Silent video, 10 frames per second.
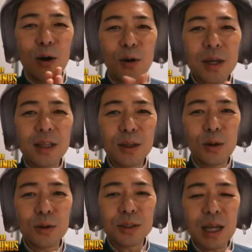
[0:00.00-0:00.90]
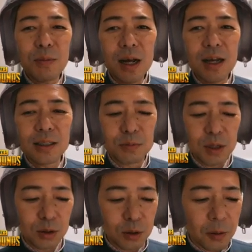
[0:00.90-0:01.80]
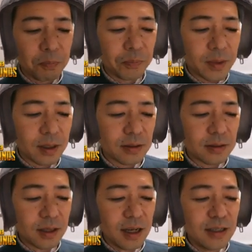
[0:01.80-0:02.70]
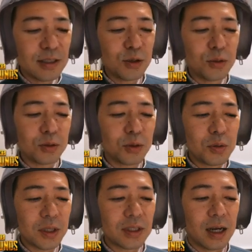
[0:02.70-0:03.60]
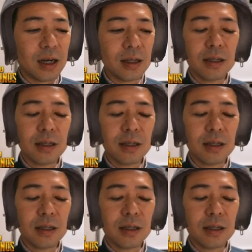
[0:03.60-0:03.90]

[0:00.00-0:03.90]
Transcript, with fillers: おめでとうございます。見事大賞を取りました。